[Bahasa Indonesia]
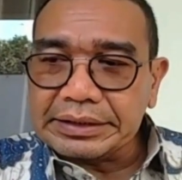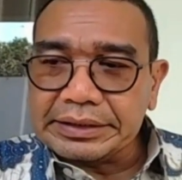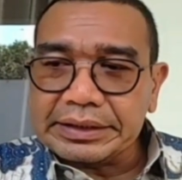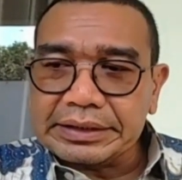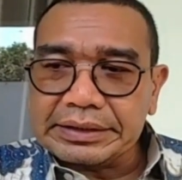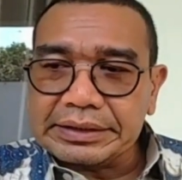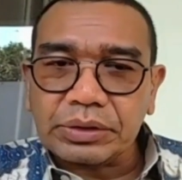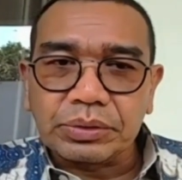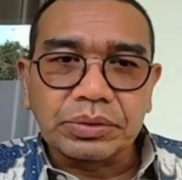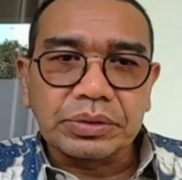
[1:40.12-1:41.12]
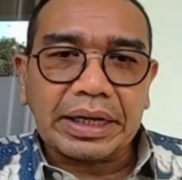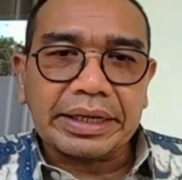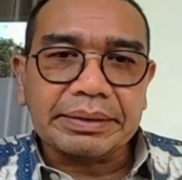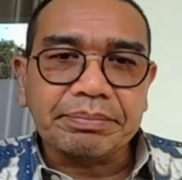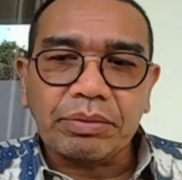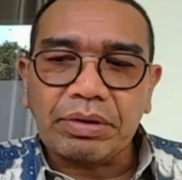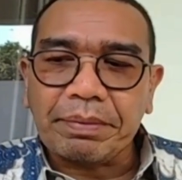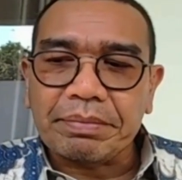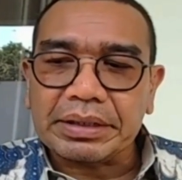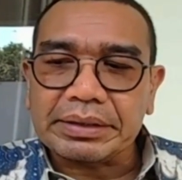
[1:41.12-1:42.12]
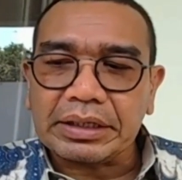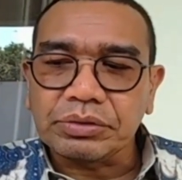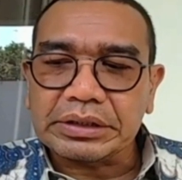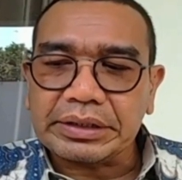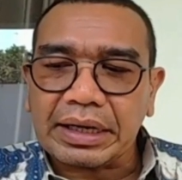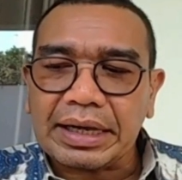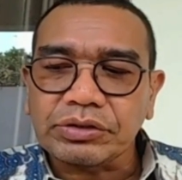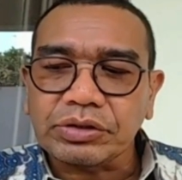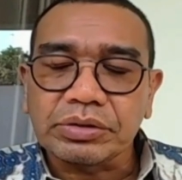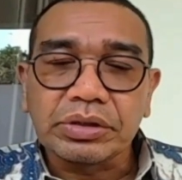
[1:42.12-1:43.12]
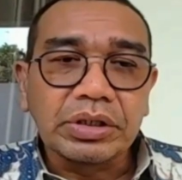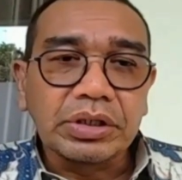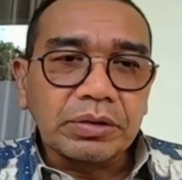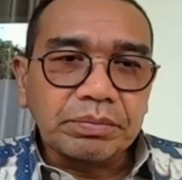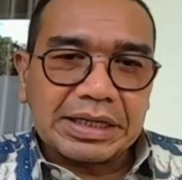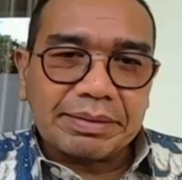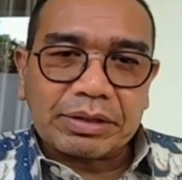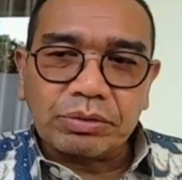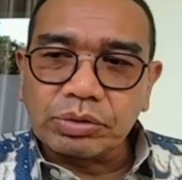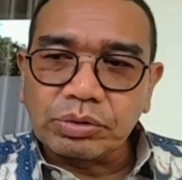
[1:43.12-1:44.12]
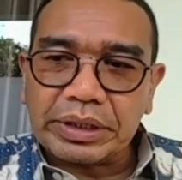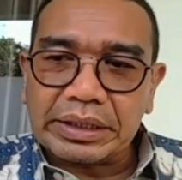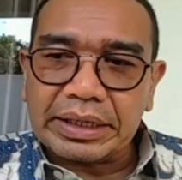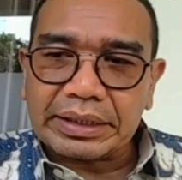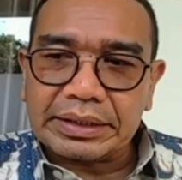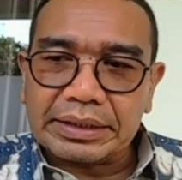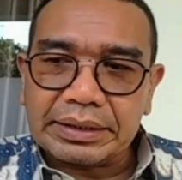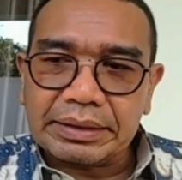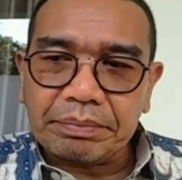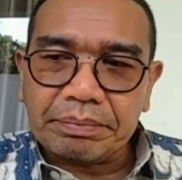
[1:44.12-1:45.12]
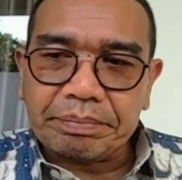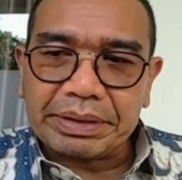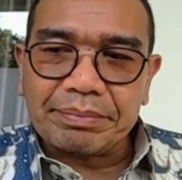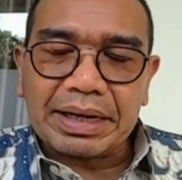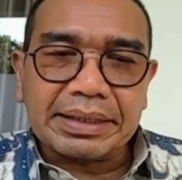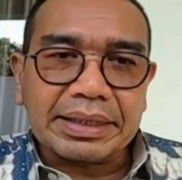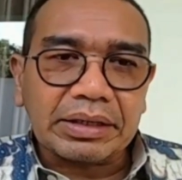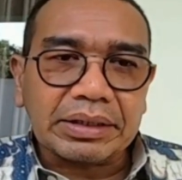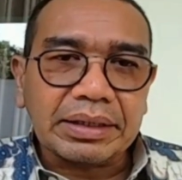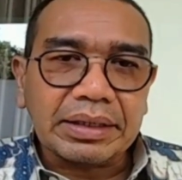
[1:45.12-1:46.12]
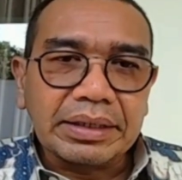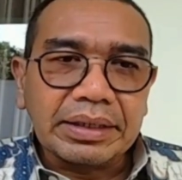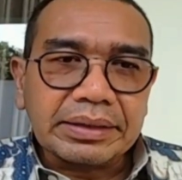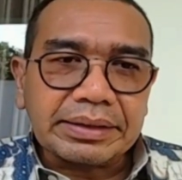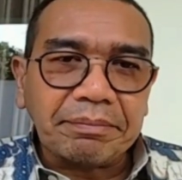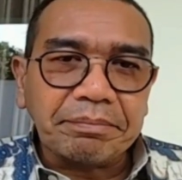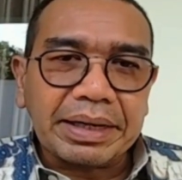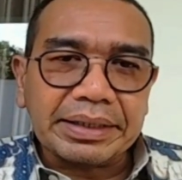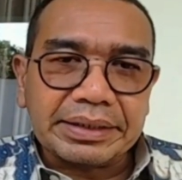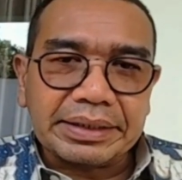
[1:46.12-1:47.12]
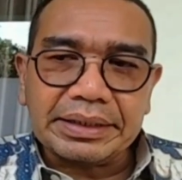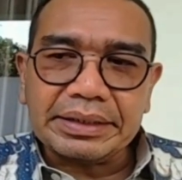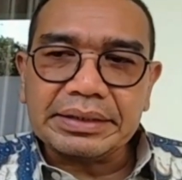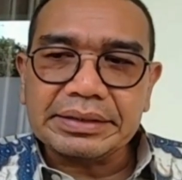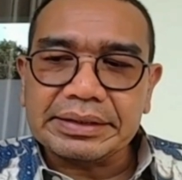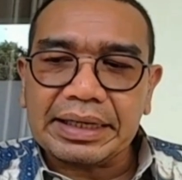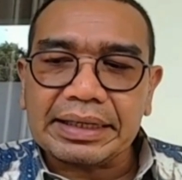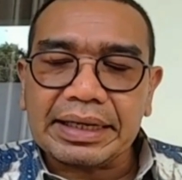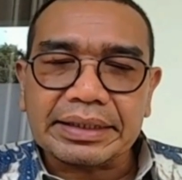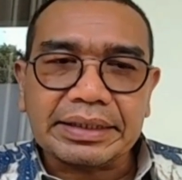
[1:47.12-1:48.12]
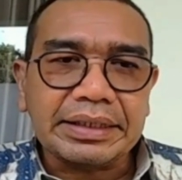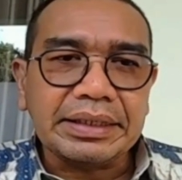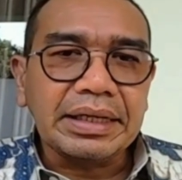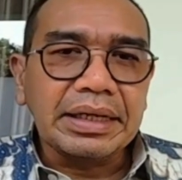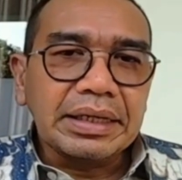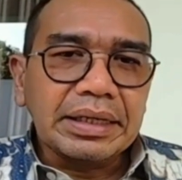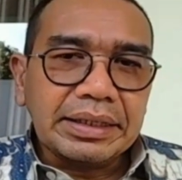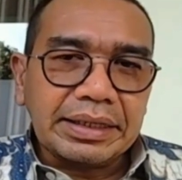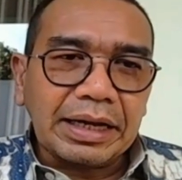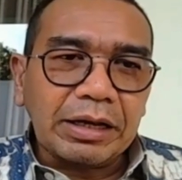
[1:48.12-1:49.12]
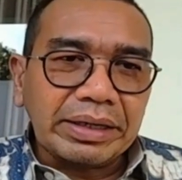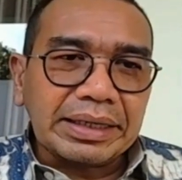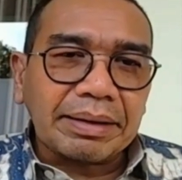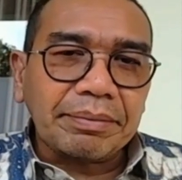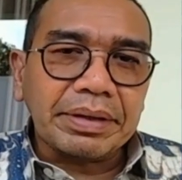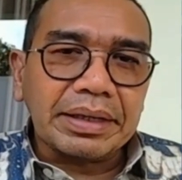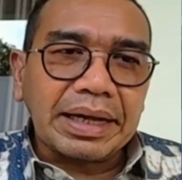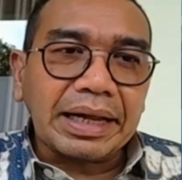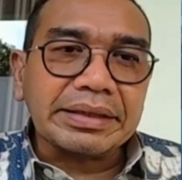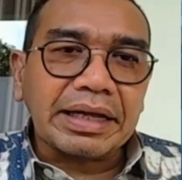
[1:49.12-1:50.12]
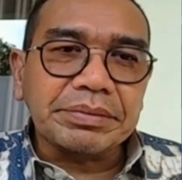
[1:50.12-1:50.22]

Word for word: dari sisi satu lain bahwa pemerintah juga secara langsung bisa dapat keuntungan dari pengambil alihan tambang ini, sisi lain lagi yang lolanya uh,